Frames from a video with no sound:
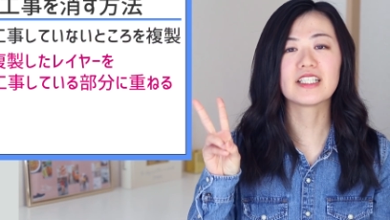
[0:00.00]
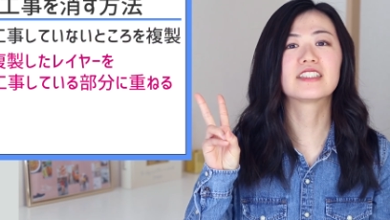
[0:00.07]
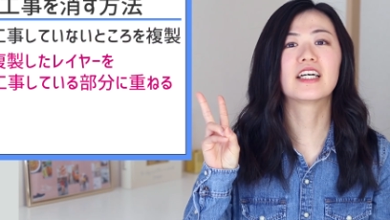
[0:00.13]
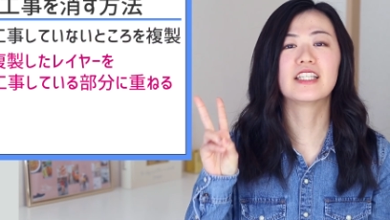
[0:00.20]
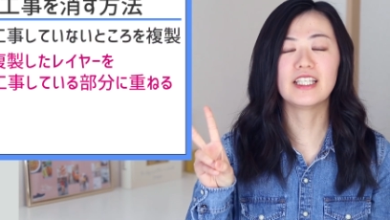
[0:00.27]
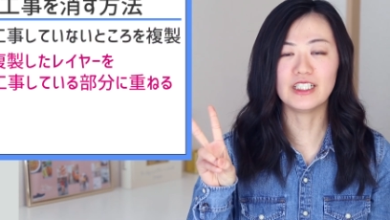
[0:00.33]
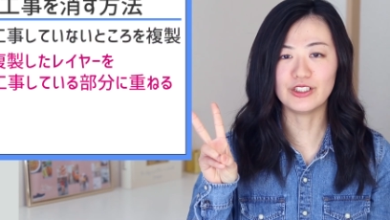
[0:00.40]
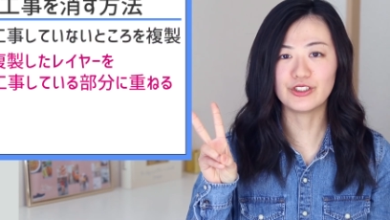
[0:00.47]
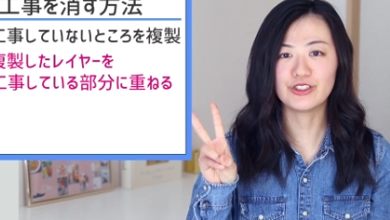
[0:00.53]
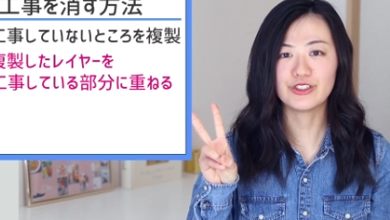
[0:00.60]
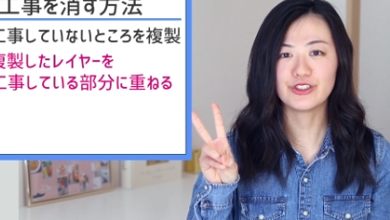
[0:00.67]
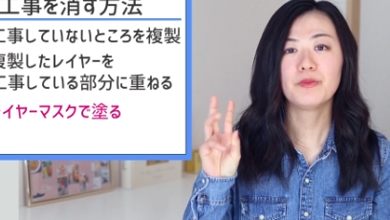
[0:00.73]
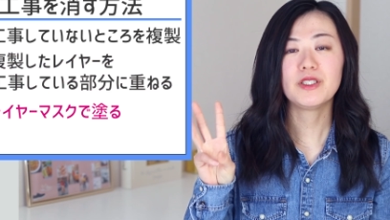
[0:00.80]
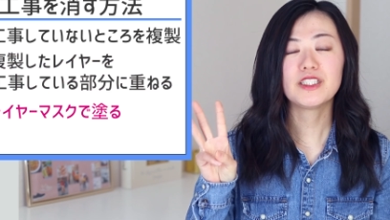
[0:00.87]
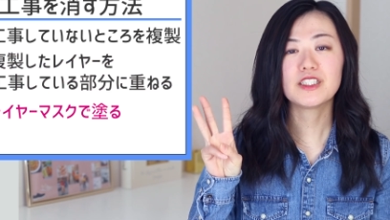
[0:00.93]
重ねる
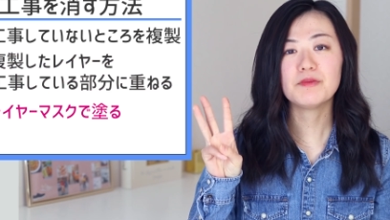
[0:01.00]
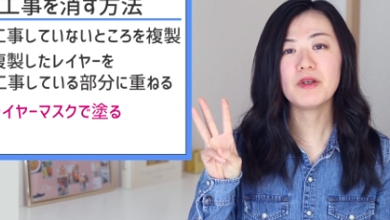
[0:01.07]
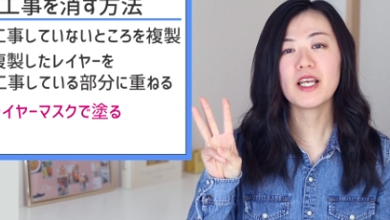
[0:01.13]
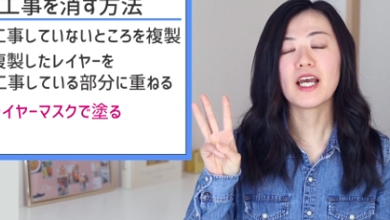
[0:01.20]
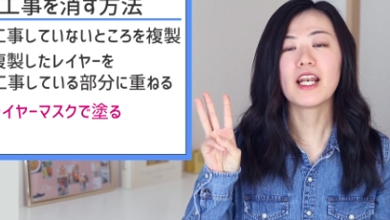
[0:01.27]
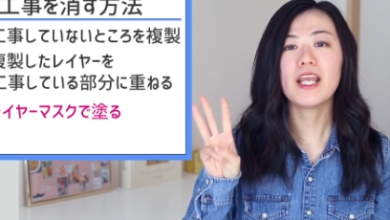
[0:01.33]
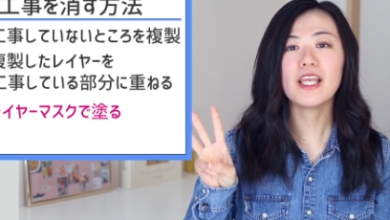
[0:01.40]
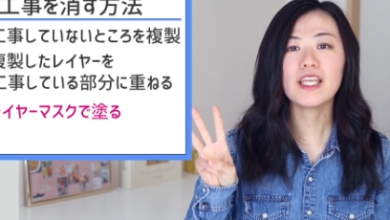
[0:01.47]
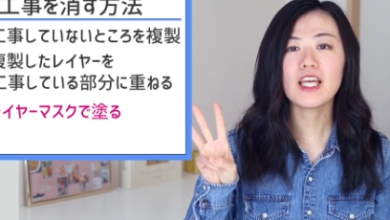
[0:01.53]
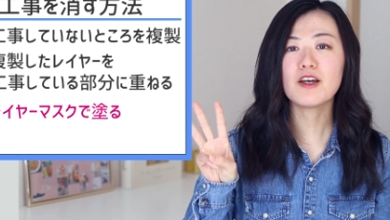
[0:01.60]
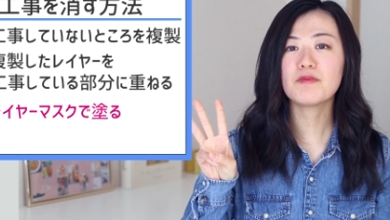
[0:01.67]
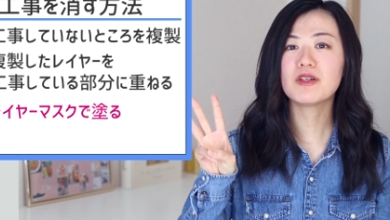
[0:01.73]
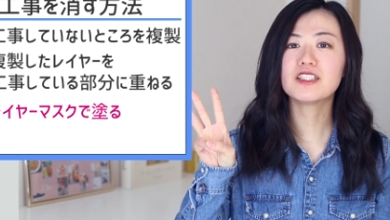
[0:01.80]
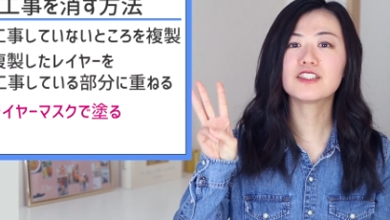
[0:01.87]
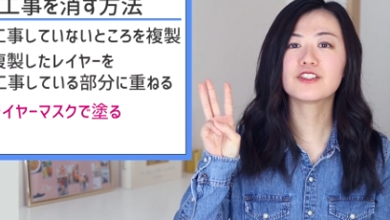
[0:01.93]
3つ目が
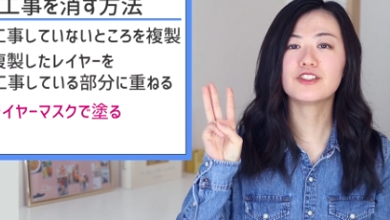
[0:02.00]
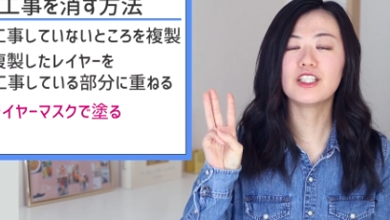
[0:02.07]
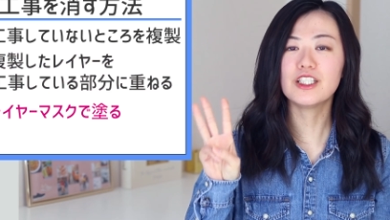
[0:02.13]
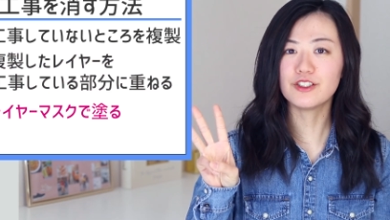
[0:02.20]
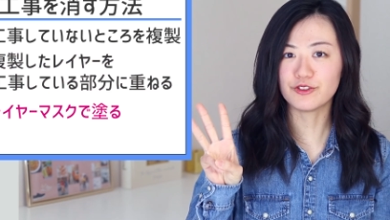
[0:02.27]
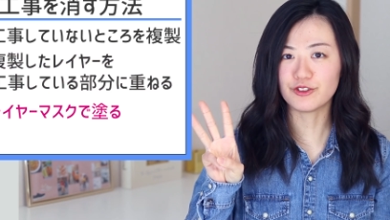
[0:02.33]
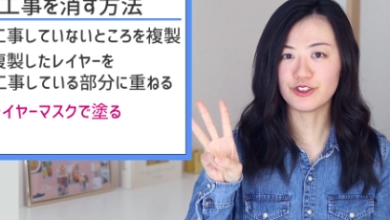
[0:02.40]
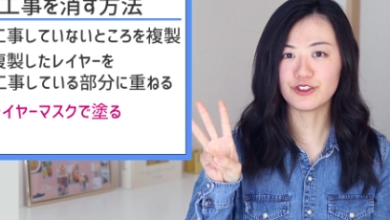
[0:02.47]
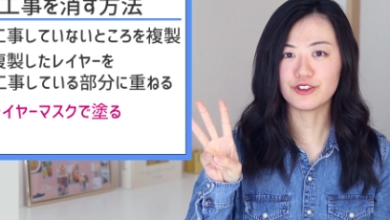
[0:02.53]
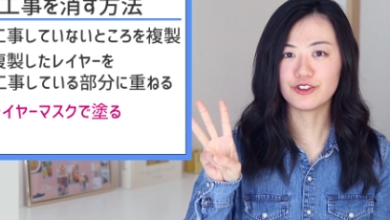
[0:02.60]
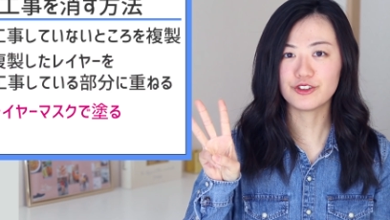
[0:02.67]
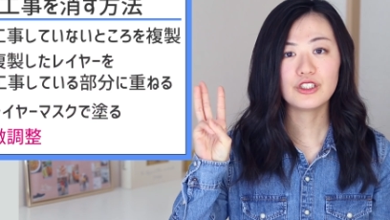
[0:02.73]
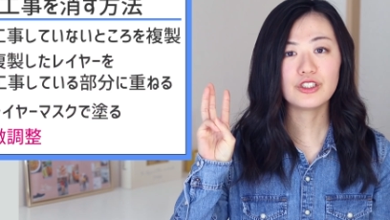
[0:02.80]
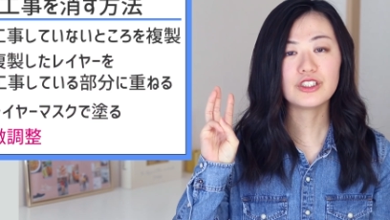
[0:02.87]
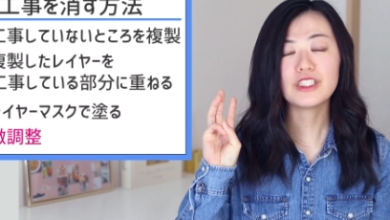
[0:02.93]
レイヤーマスクで塗る
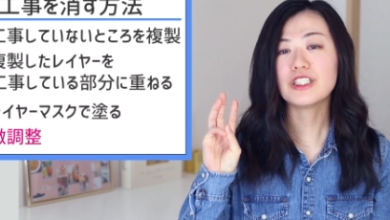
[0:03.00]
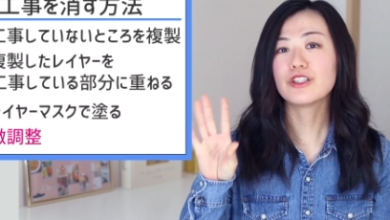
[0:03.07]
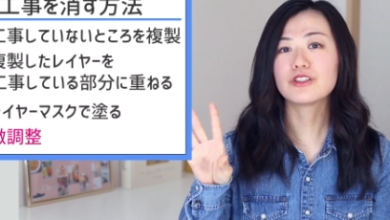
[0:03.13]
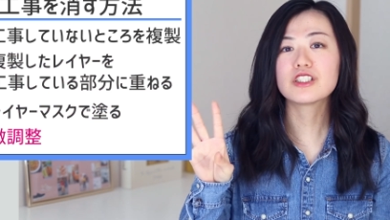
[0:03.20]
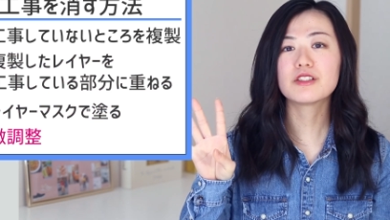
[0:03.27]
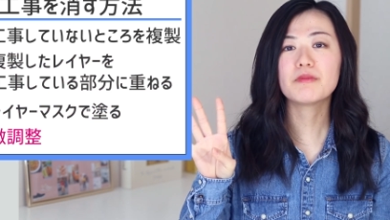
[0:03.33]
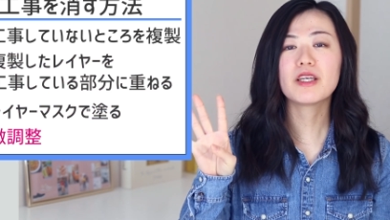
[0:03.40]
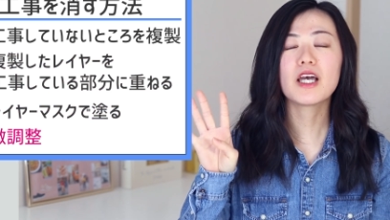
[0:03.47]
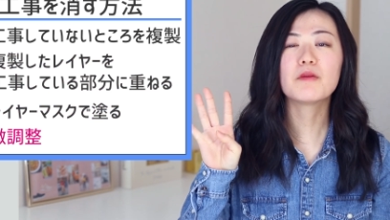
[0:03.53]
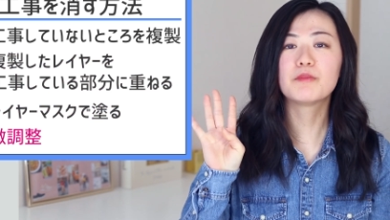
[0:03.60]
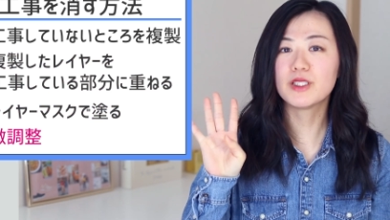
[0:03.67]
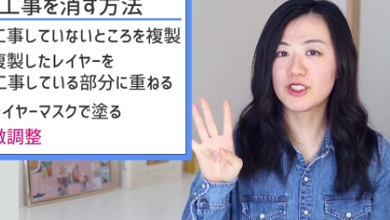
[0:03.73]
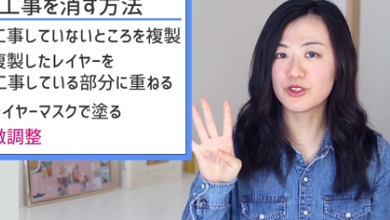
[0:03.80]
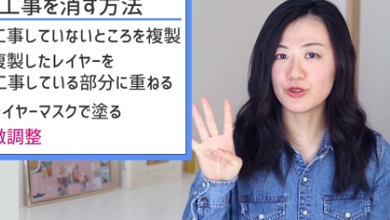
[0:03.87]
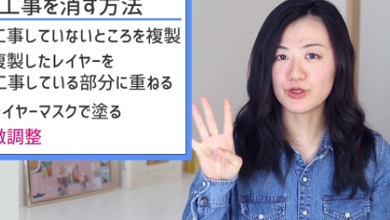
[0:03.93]
そして4つ目が
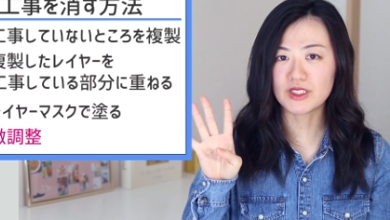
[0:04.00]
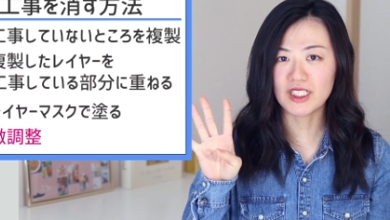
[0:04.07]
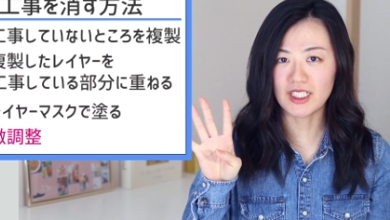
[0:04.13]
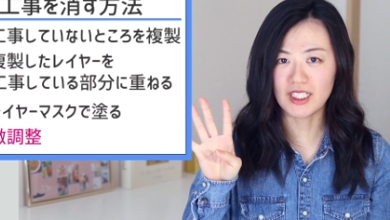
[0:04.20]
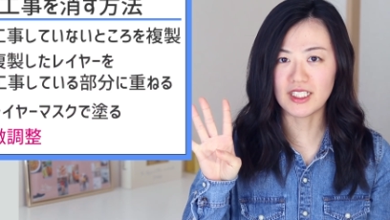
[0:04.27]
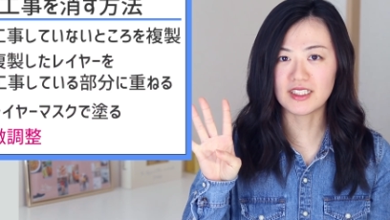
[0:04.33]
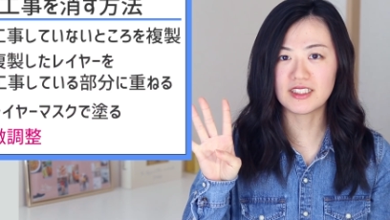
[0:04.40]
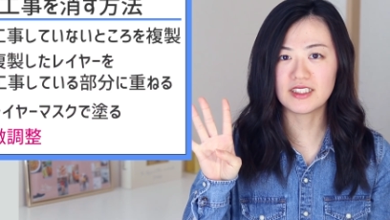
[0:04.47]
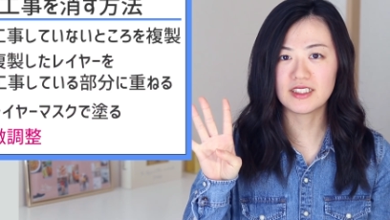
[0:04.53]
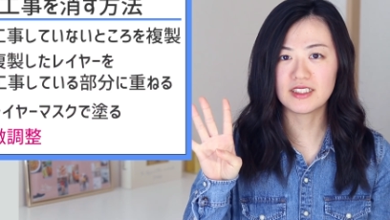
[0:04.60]
微調整で